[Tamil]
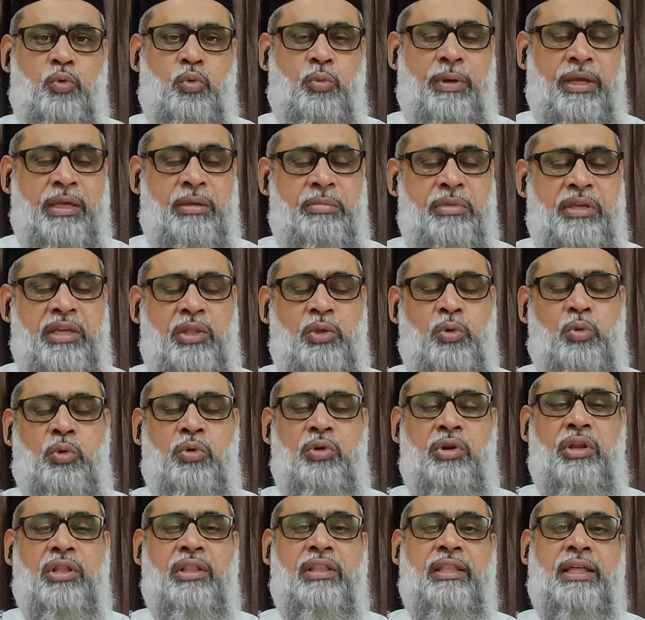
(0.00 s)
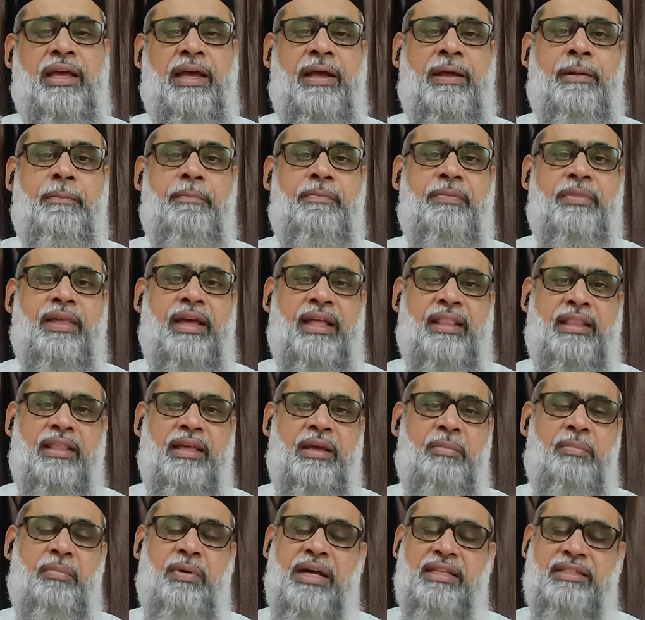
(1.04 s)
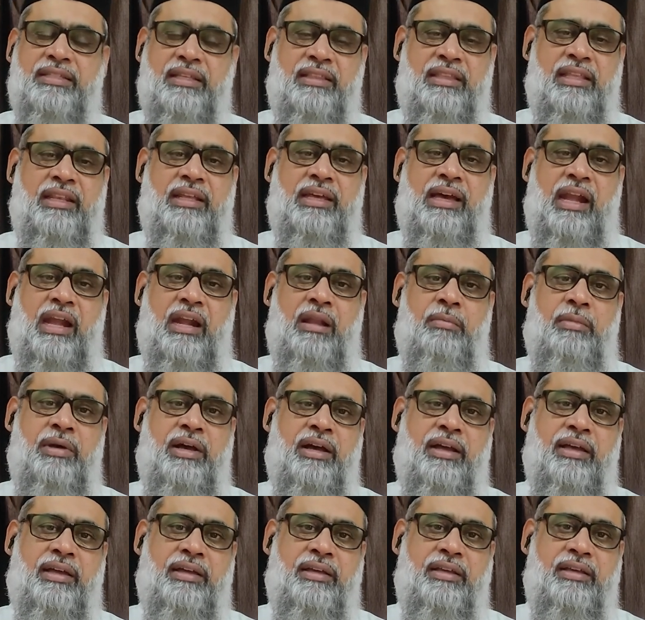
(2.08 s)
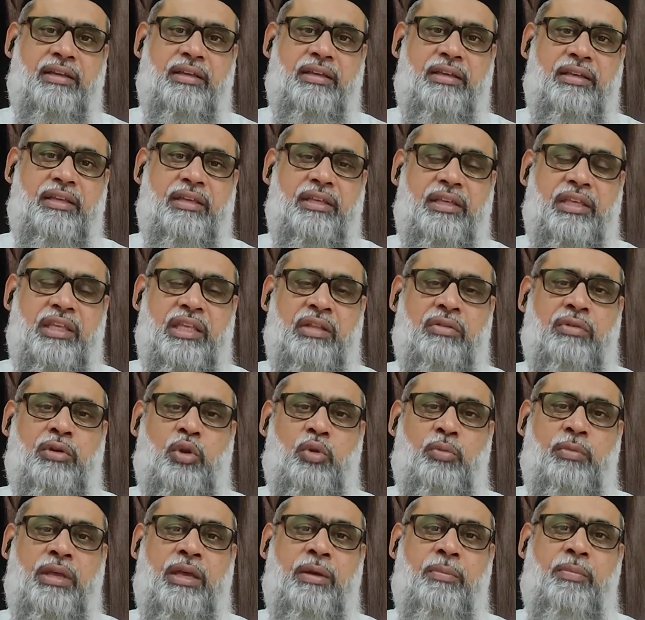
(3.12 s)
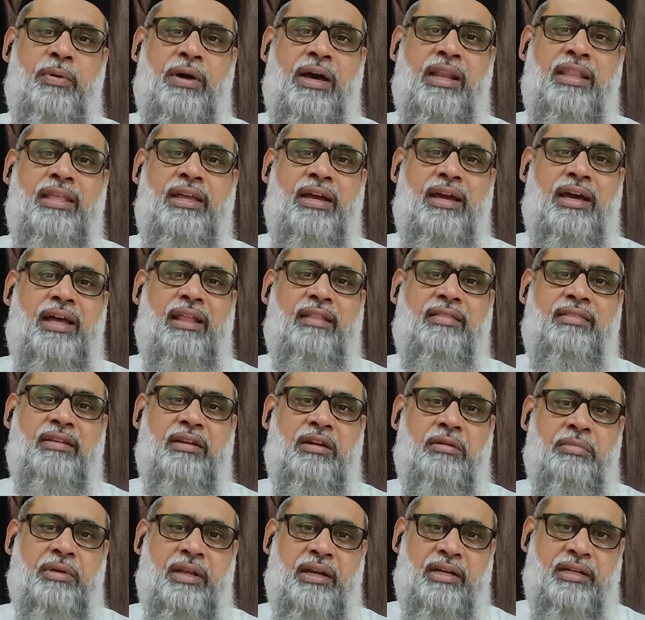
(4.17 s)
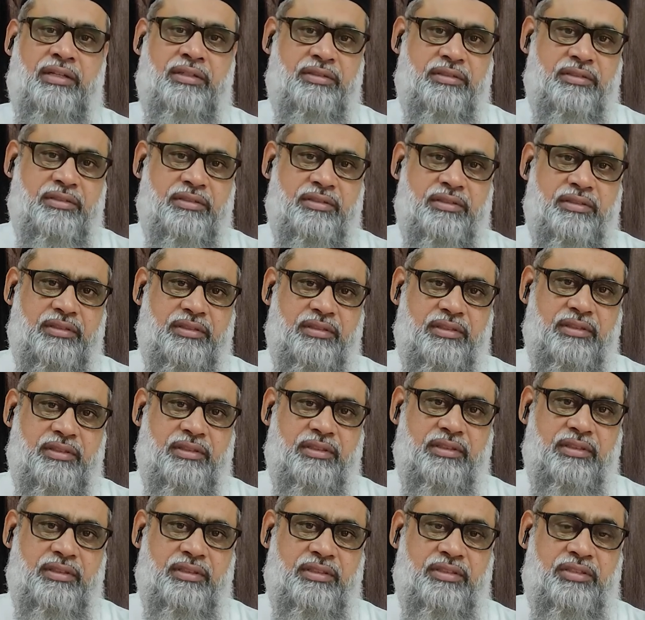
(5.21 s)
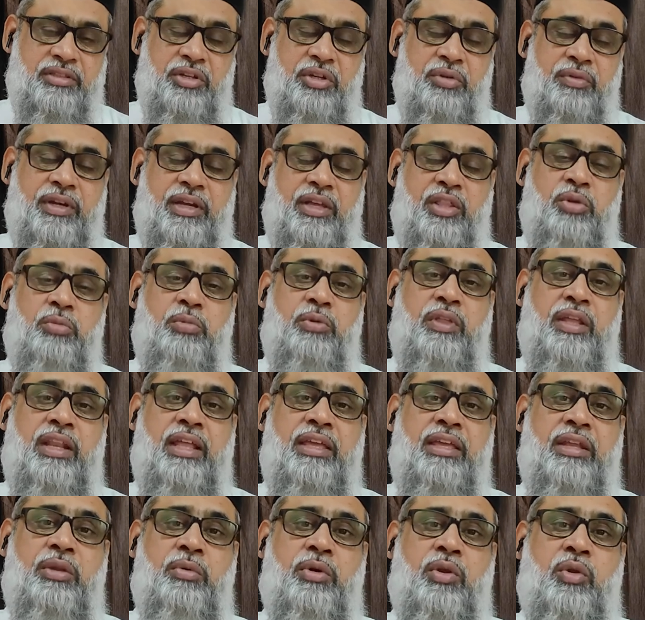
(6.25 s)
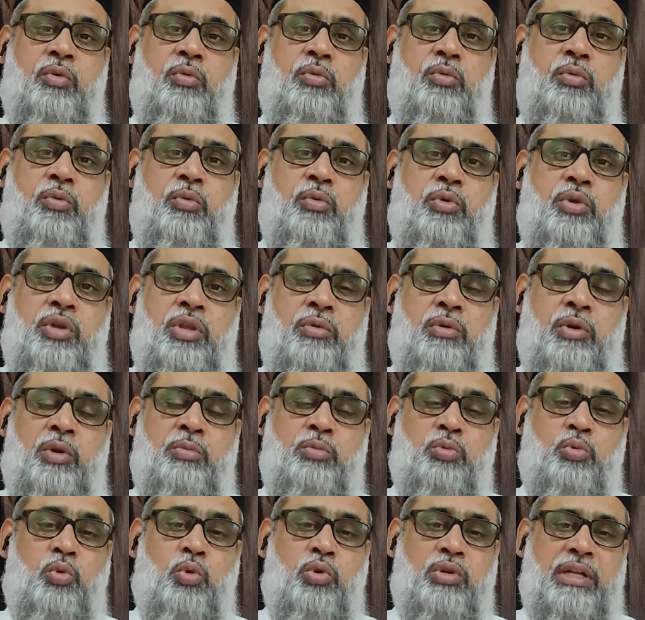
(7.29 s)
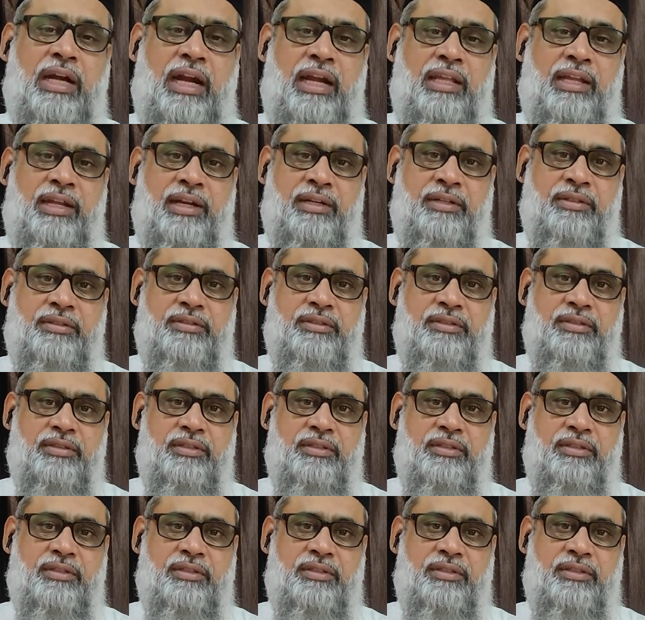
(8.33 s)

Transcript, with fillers: உபை மீது கொண்டிருந்த அந்த பாசத்தின் காரணமாக இருவருமே பாலிய காலத்து நண்பர்கள் சிறுவயது முதலே இருவரும் இருவரும் கூட்டாளிகள்